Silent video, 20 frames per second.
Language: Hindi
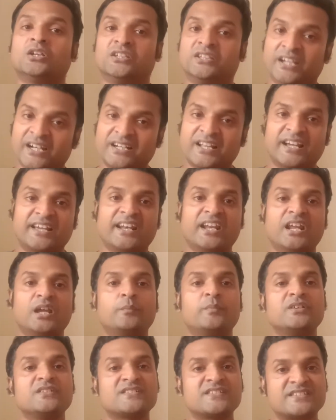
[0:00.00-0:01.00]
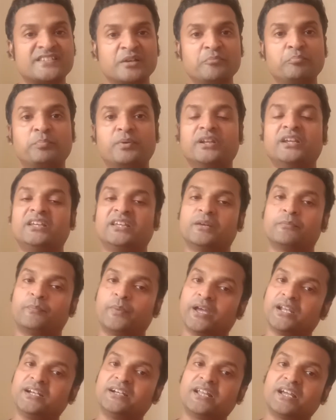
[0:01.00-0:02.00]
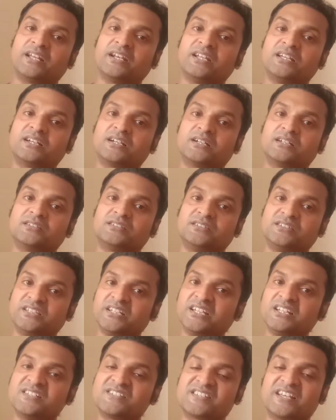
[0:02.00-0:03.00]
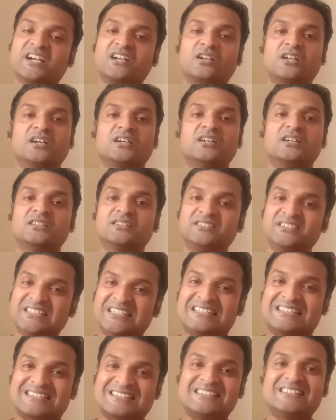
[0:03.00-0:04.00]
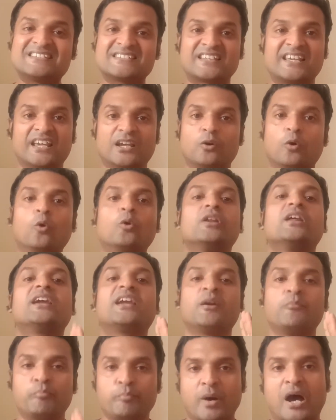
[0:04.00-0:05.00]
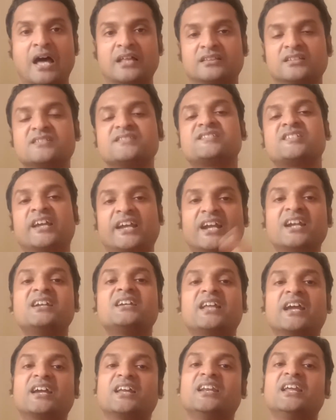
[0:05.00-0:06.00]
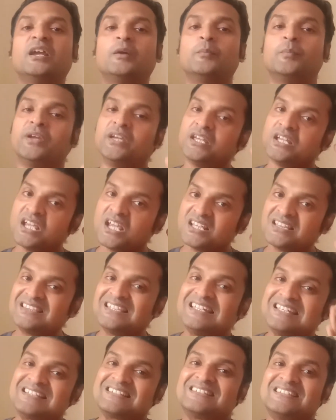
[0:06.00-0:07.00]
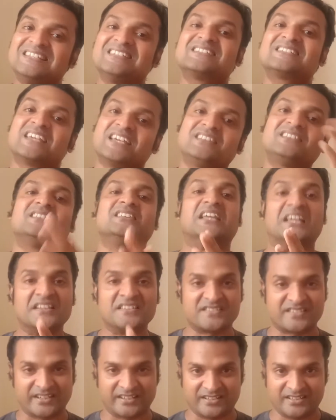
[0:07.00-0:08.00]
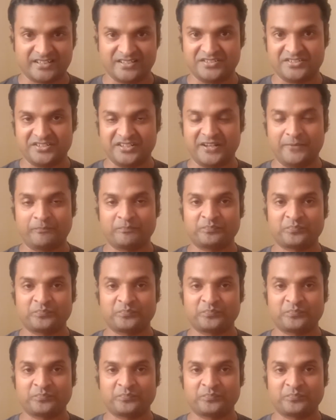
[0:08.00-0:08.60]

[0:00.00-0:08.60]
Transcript: ये टेक्निक भी सिंपली ये पहली टेक्निक तीन सेट तीस तीस के होने के बाद सेकेंड टेक्निक भी तीस तीस के तीन सेट कीजिए